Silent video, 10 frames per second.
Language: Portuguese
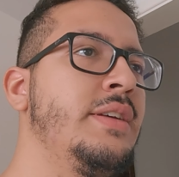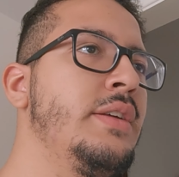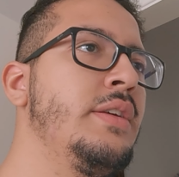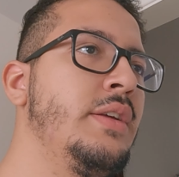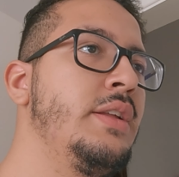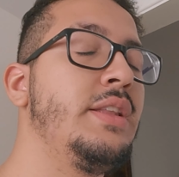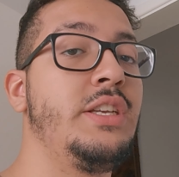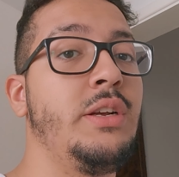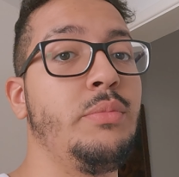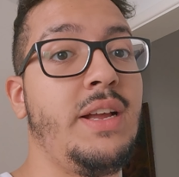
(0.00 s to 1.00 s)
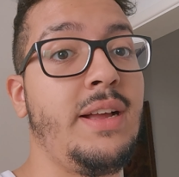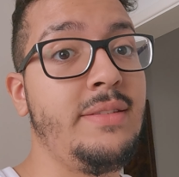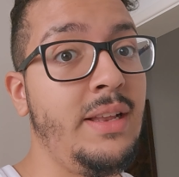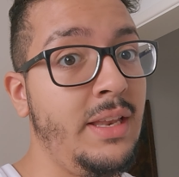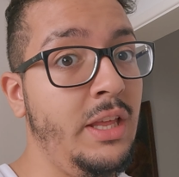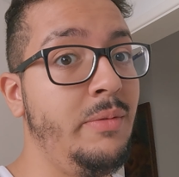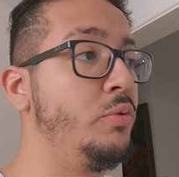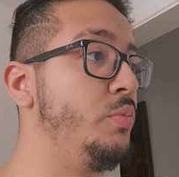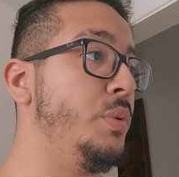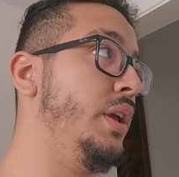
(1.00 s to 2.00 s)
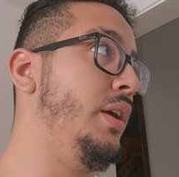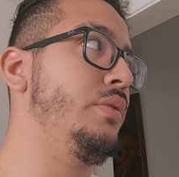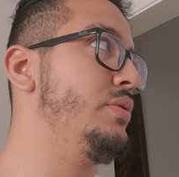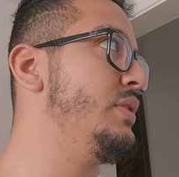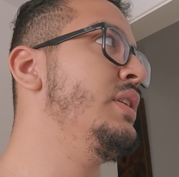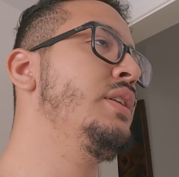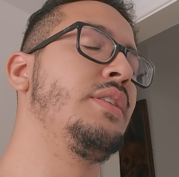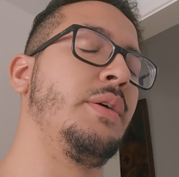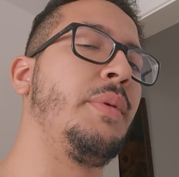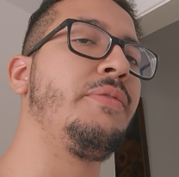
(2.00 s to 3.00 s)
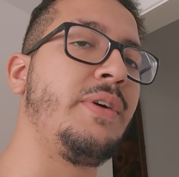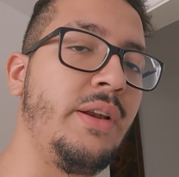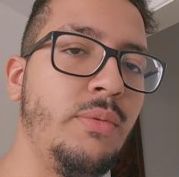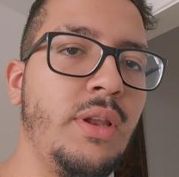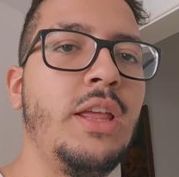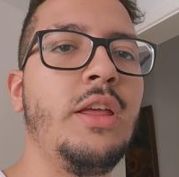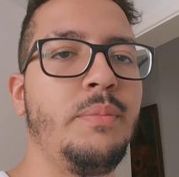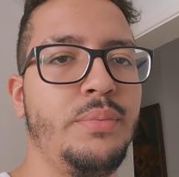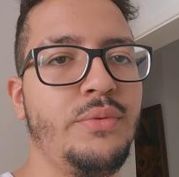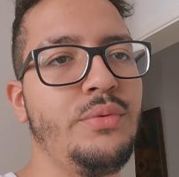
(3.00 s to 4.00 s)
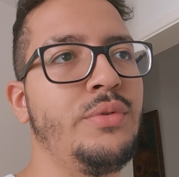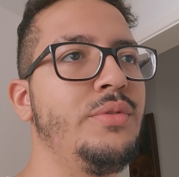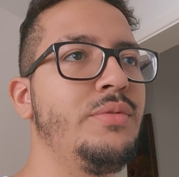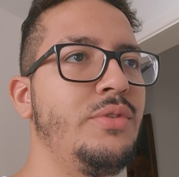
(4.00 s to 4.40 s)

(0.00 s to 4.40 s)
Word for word: A gente deixou a casa limpa. Deixamos a casa limpa, os banheiros também ficaram limpos, tudo.